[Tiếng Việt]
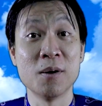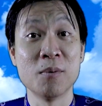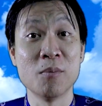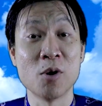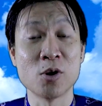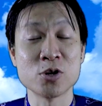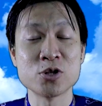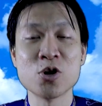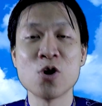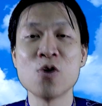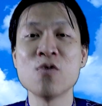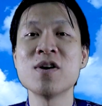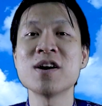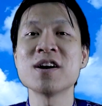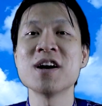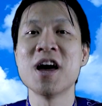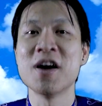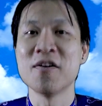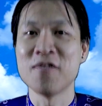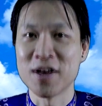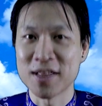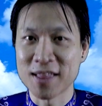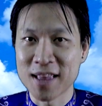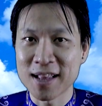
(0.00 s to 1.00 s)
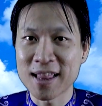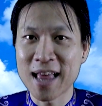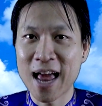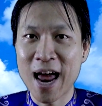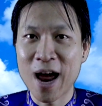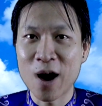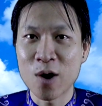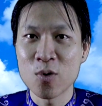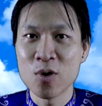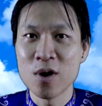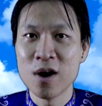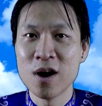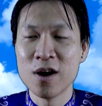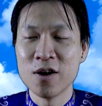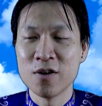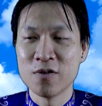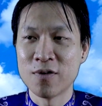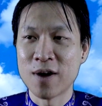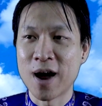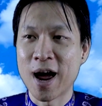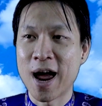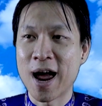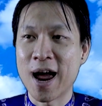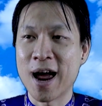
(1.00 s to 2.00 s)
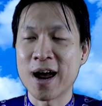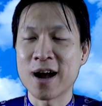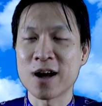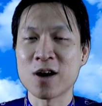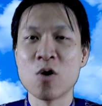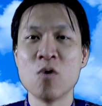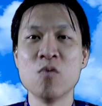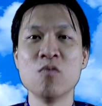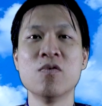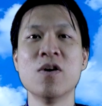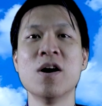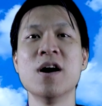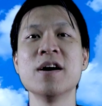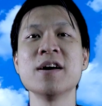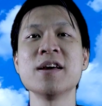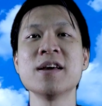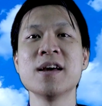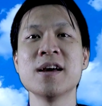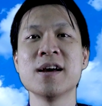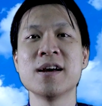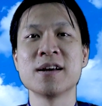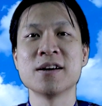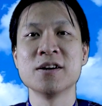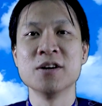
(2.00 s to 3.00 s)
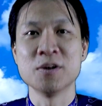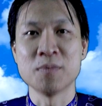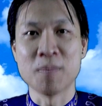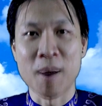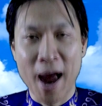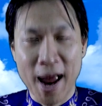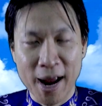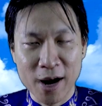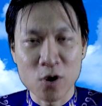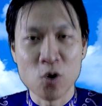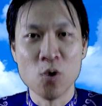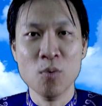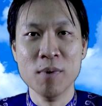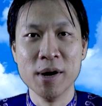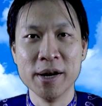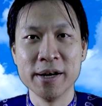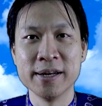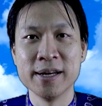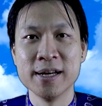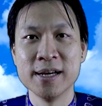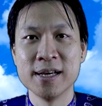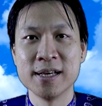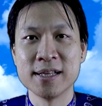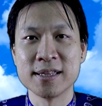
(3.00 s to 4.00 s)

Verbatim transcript: một số vấn đề về thể thao và cùng với người bạn của mình